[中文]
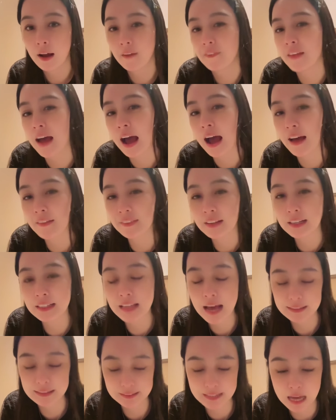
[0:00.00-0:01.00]
男的，
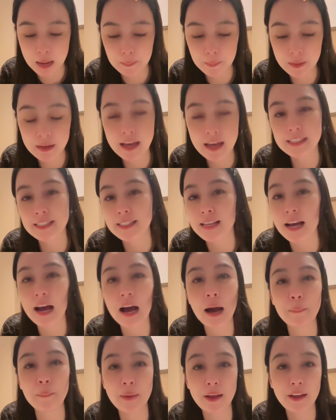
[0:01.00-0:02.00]
咱咱们来
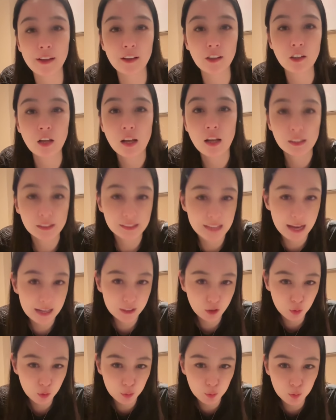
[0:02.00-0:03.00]
厦门，
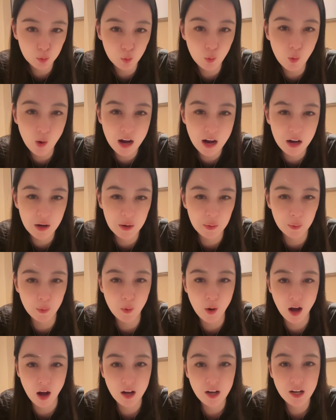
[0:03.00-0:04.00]
咱出去逛
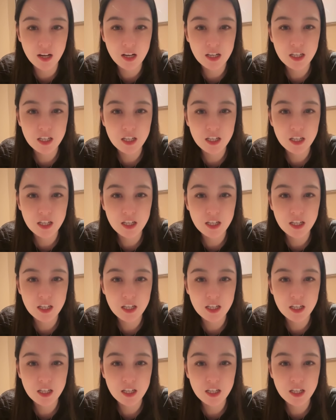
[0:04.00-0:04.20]
逛。